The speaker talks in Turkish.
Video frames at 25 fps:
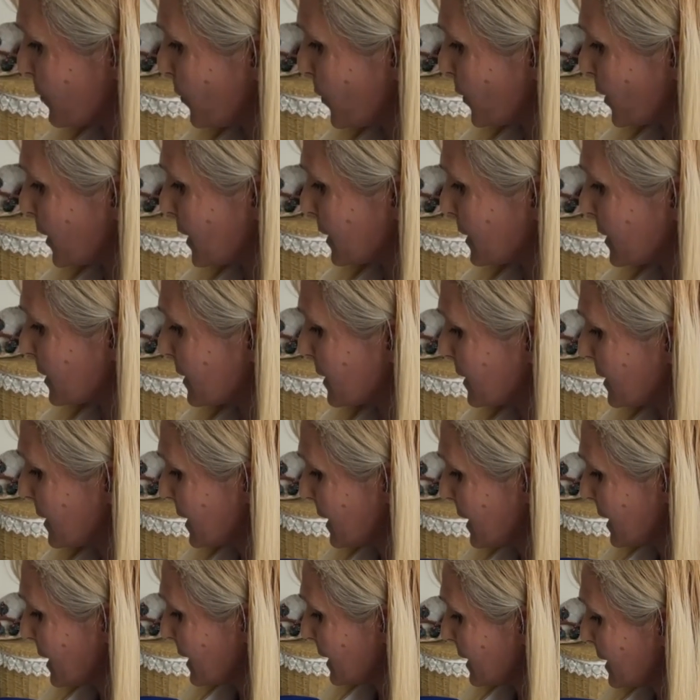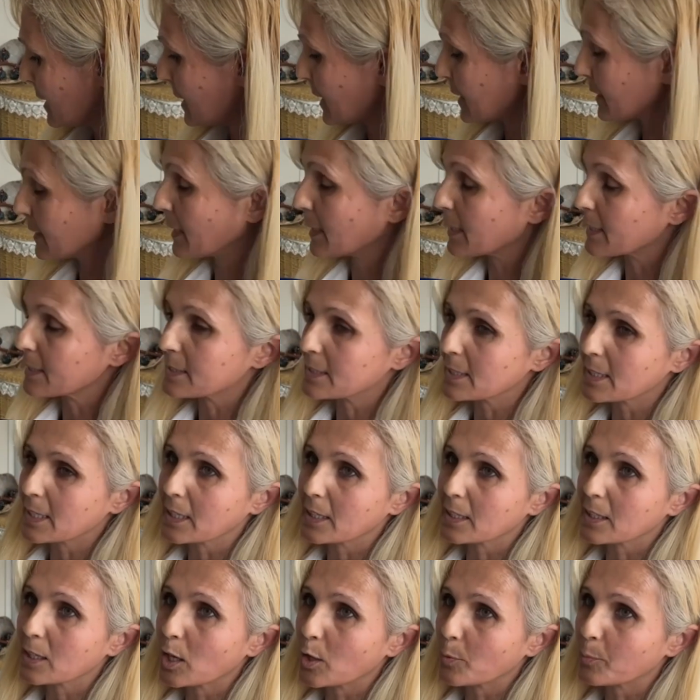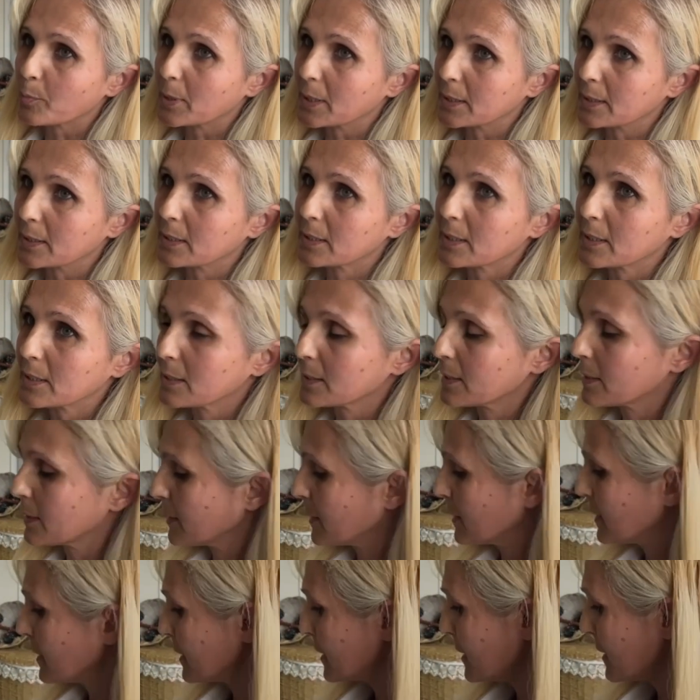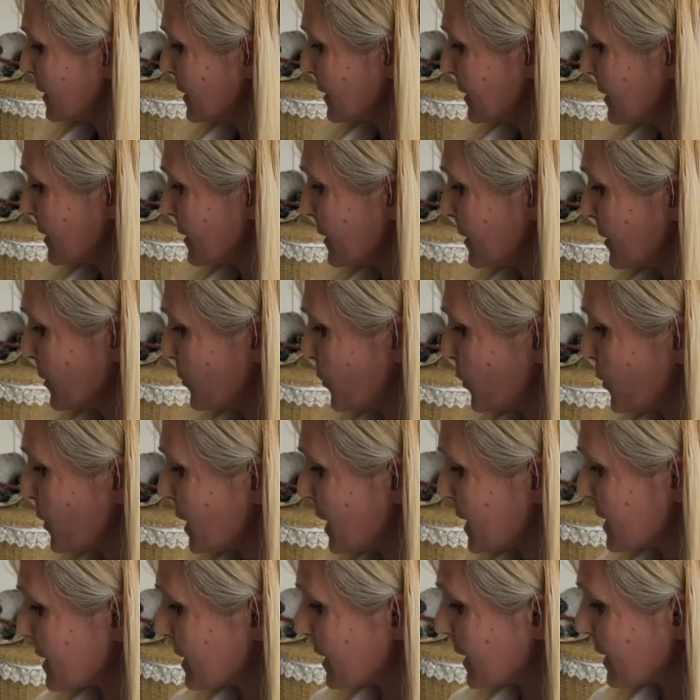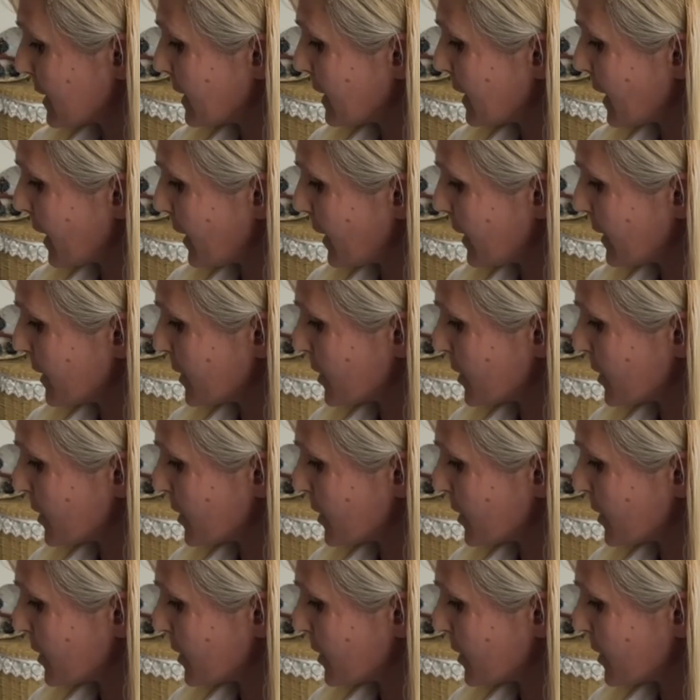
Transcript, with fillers: boyadık. Yine derzle kapladık. Bu yazıları yine aynı